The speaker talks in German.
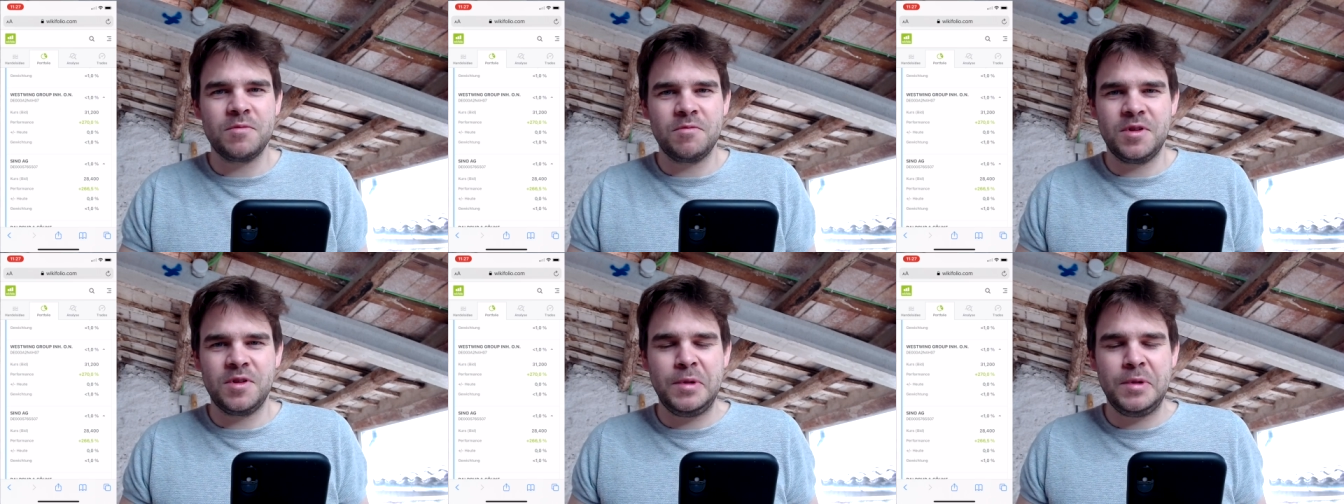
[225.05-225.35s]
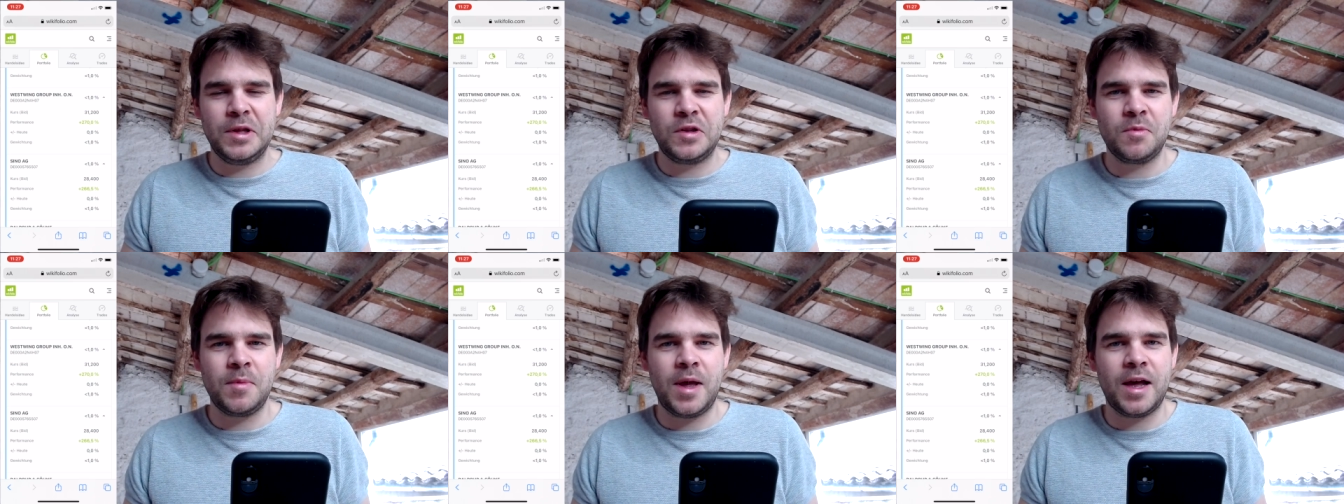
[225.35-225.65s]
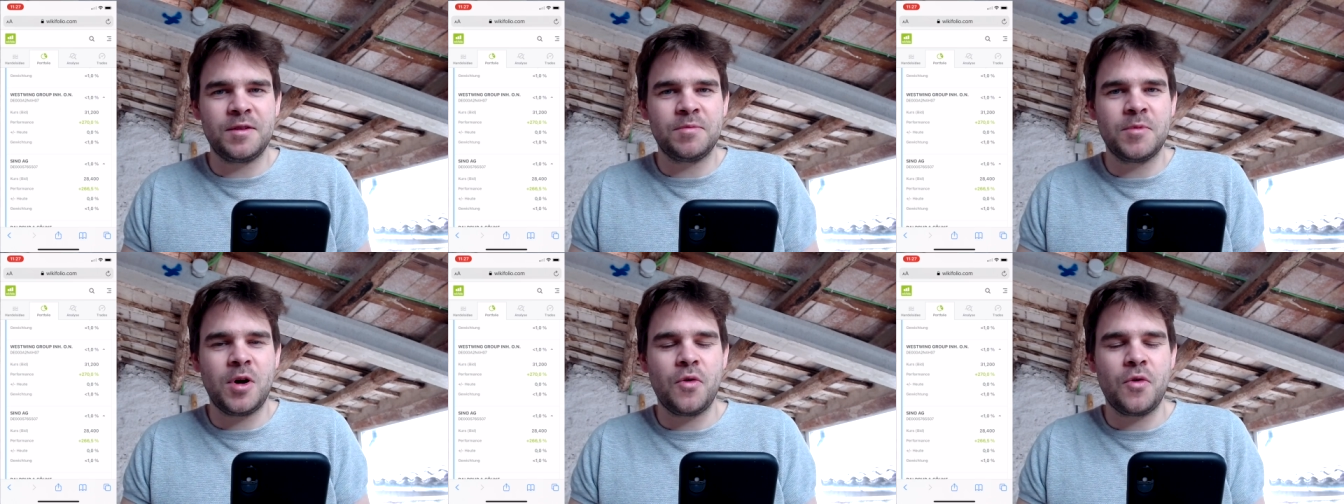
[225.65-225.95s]
mir zum
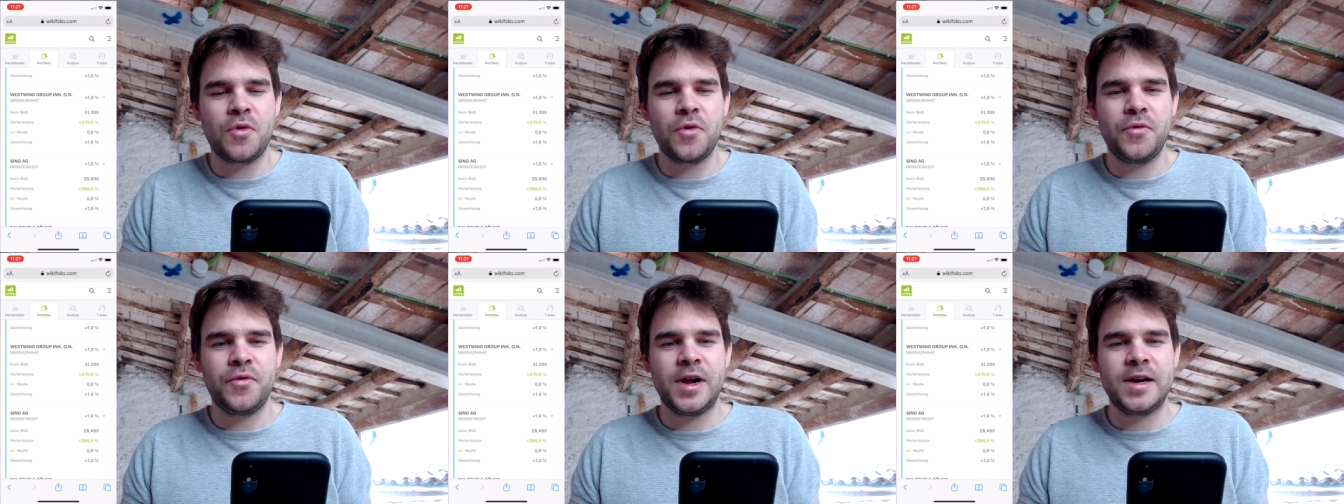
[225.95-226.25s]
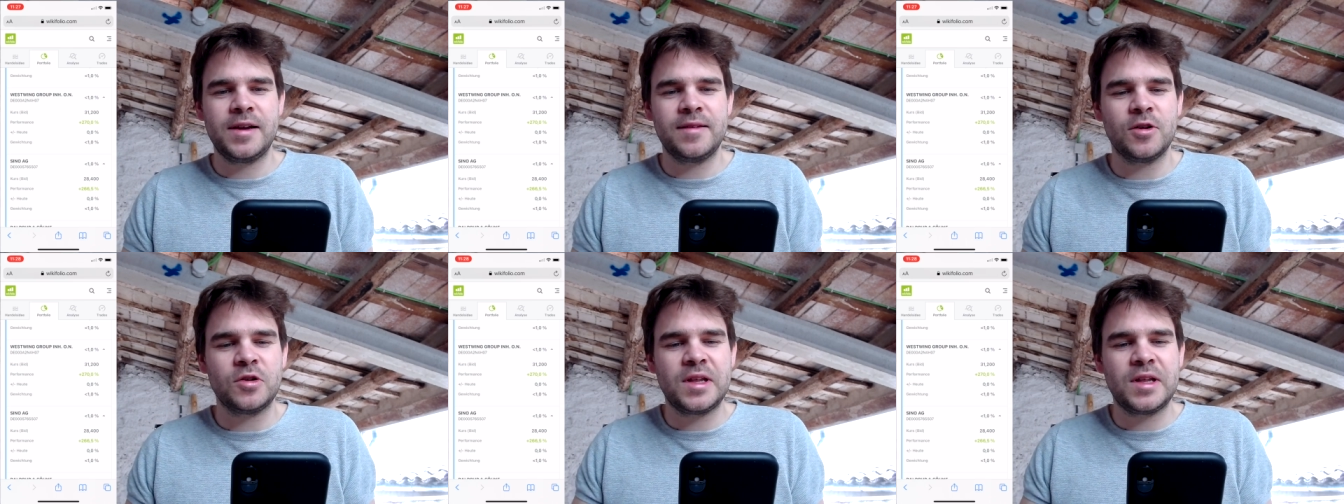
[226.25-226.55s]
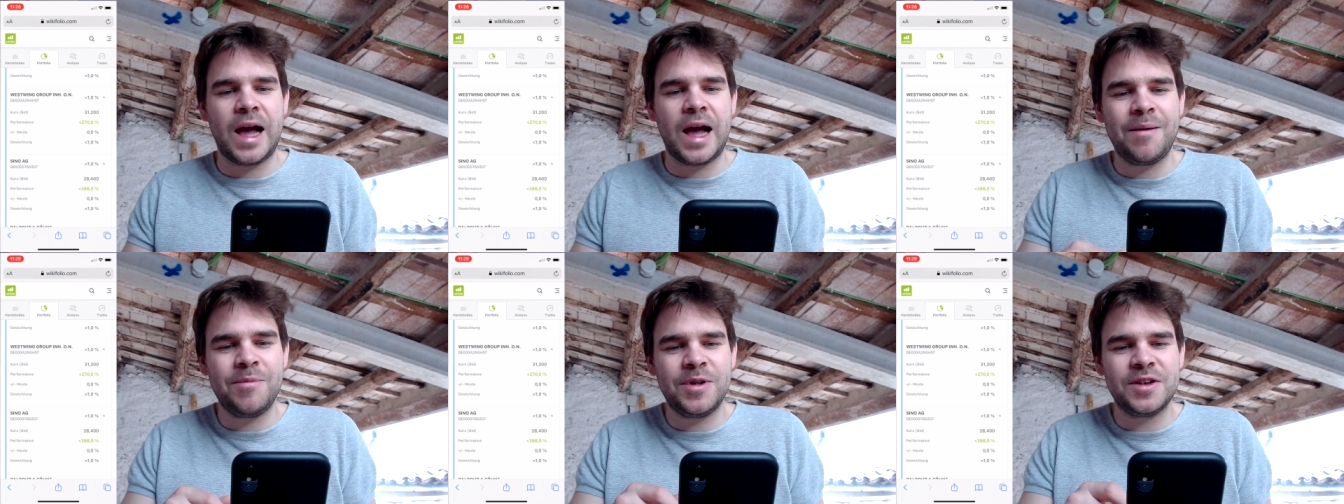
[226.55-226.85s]
ersten Mal aufgefallen ist, auch
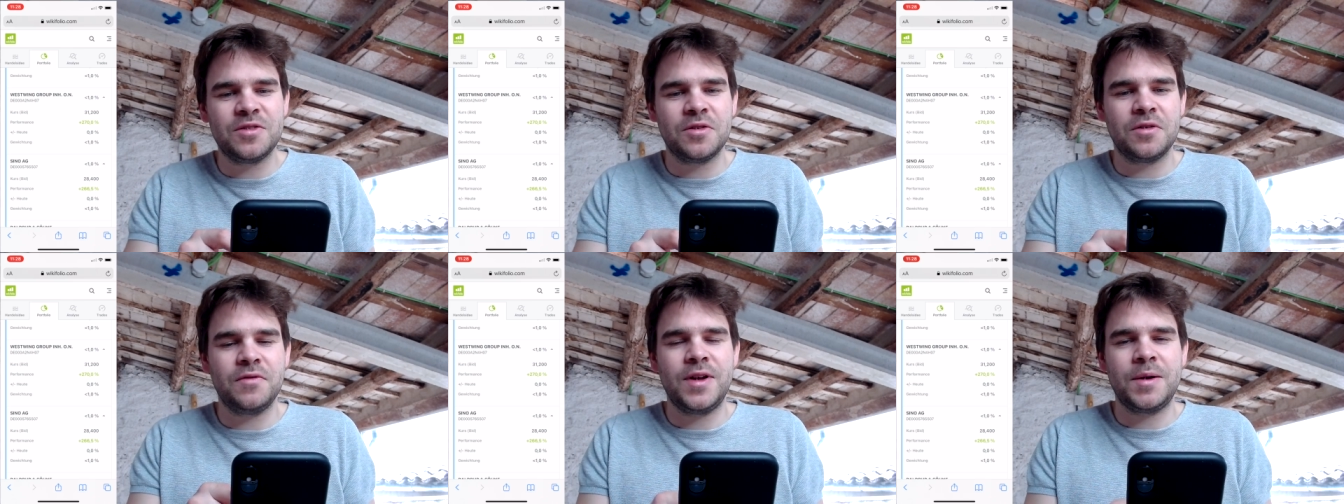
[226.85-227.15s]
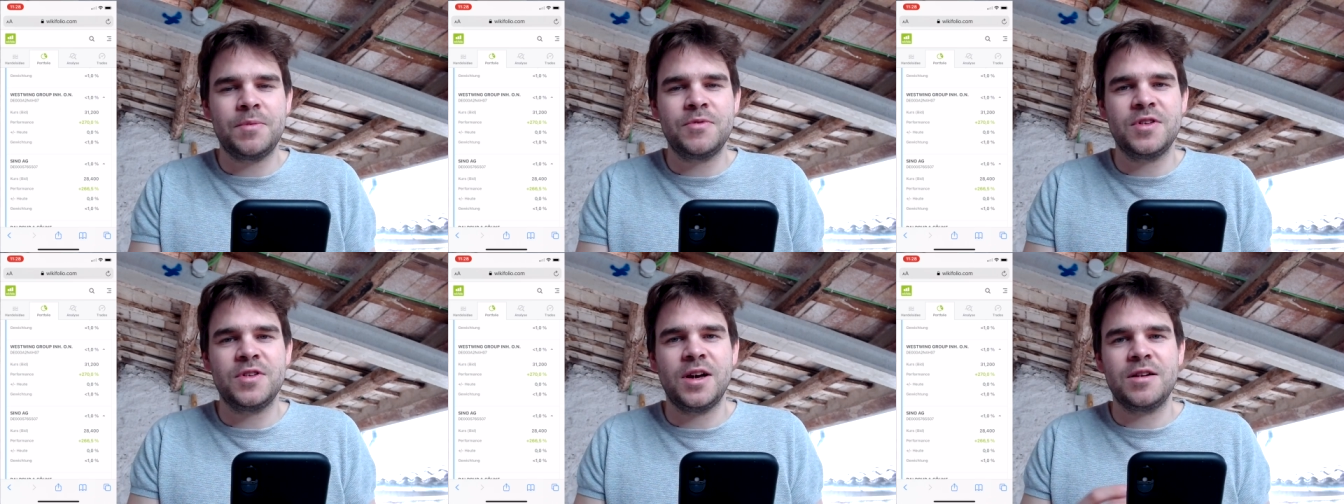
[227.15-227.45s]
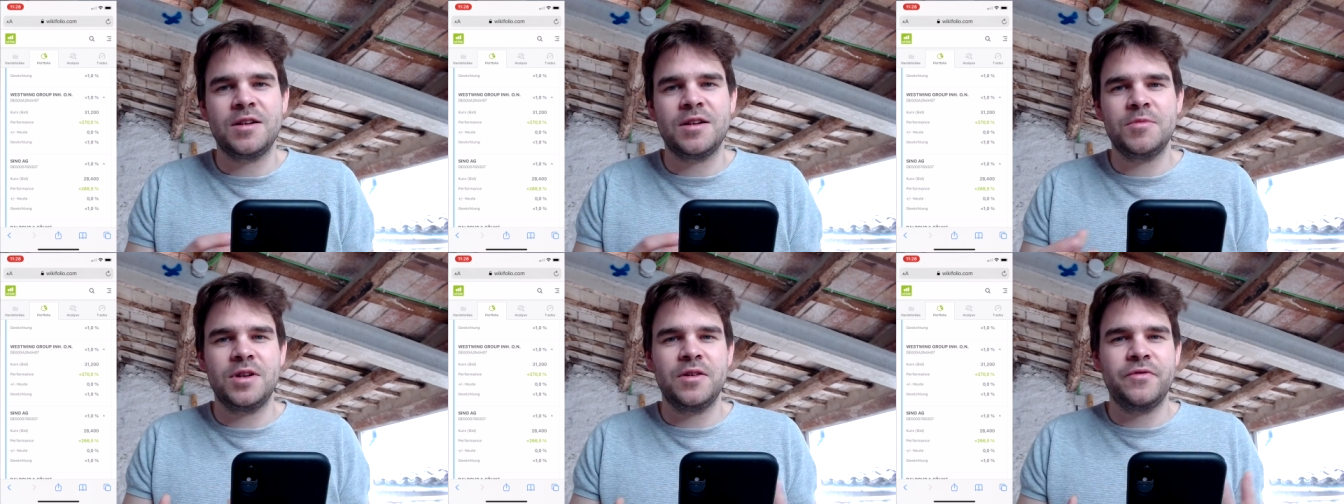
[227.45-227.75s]
die
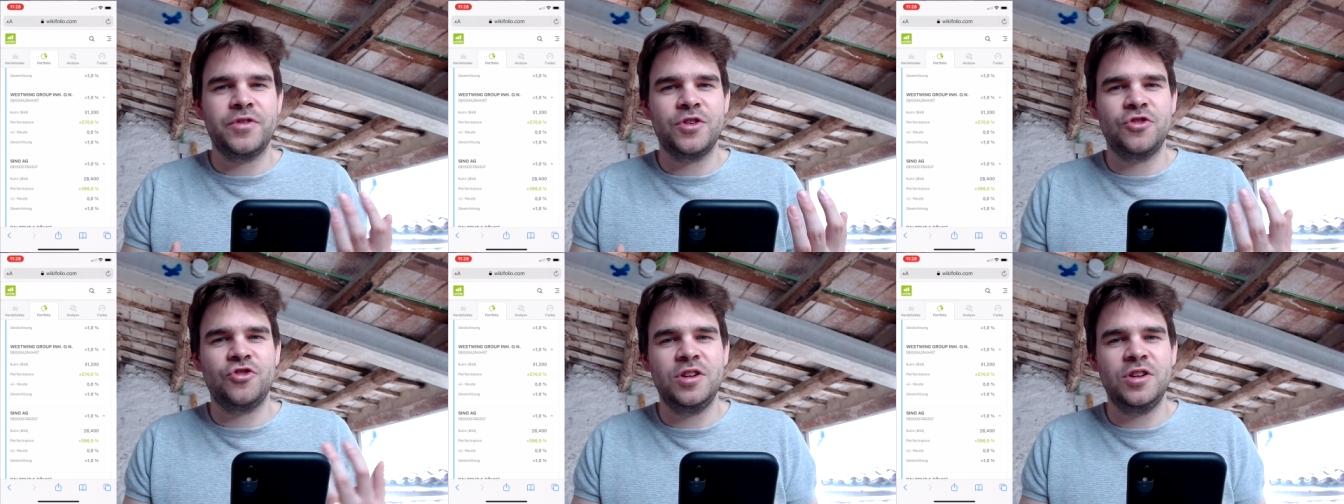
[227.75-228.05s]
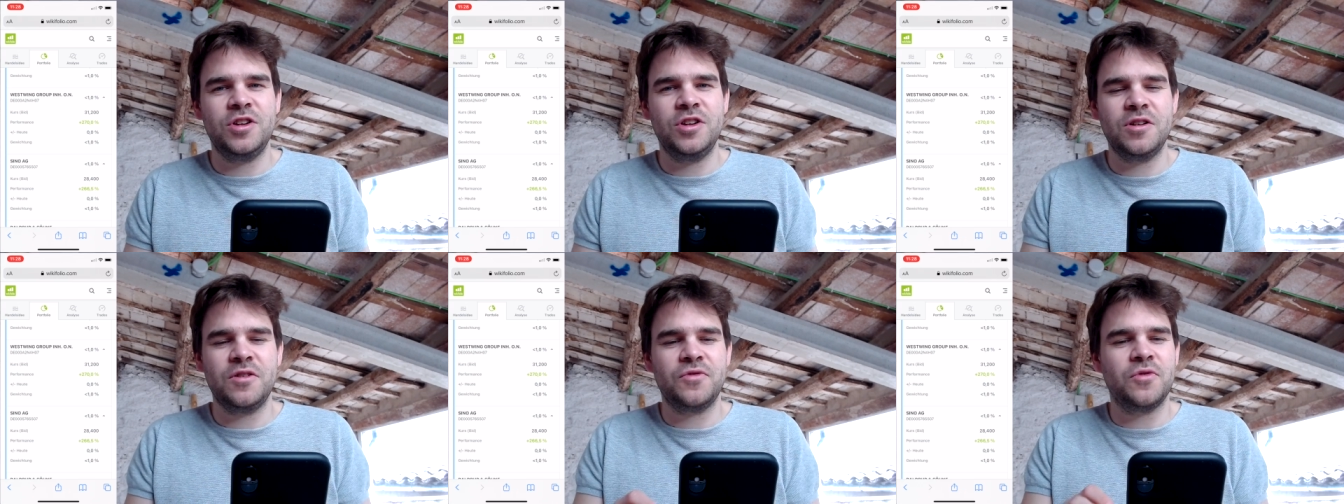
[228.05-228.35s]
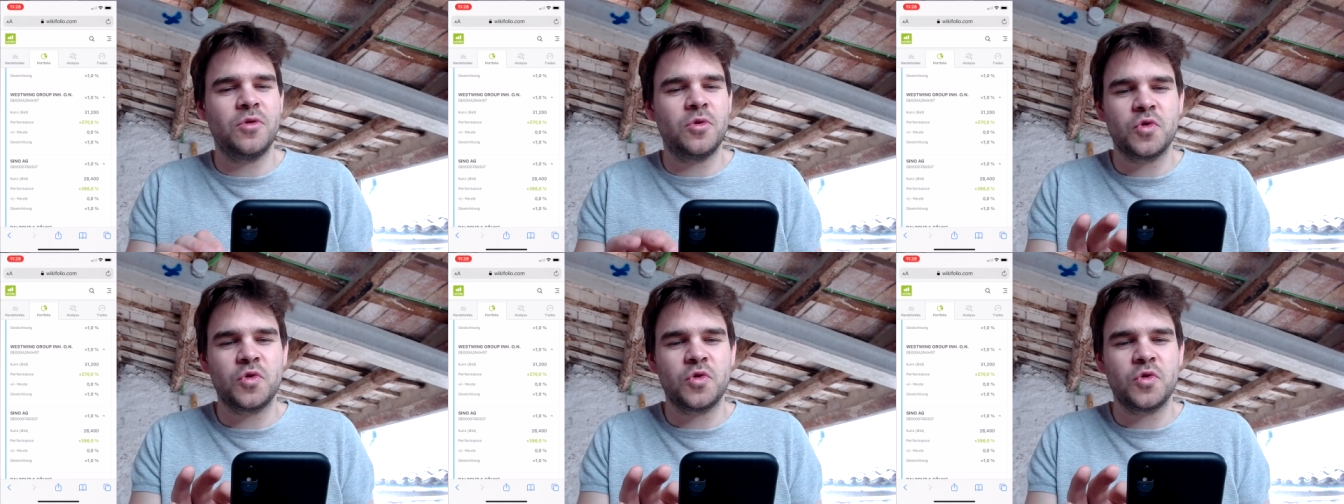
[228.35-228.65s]
Amazon-Webseite mit den verschiedenen
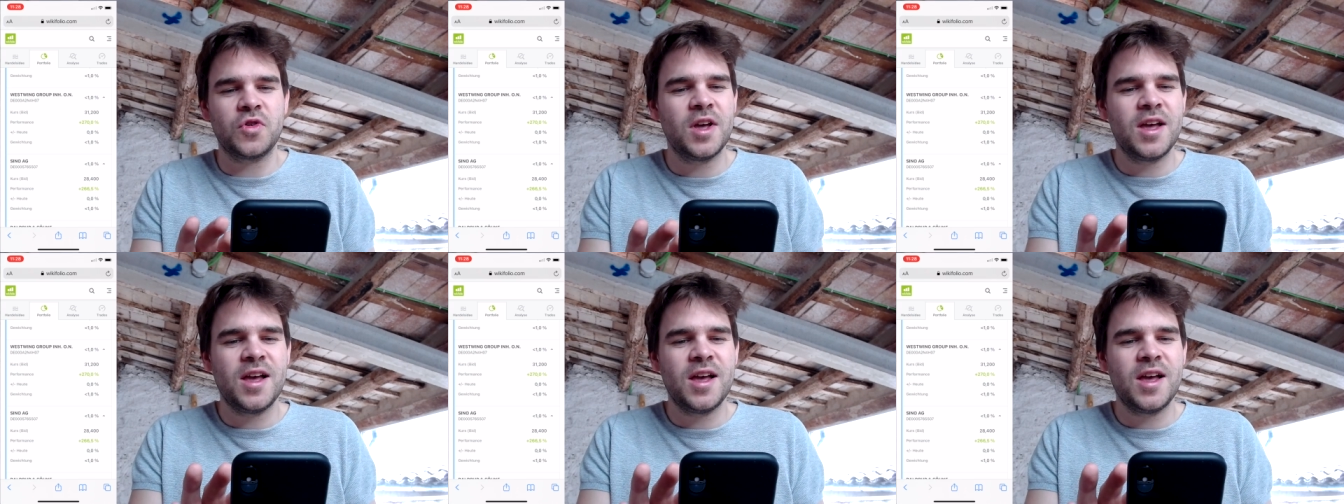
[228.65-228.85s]
Fotos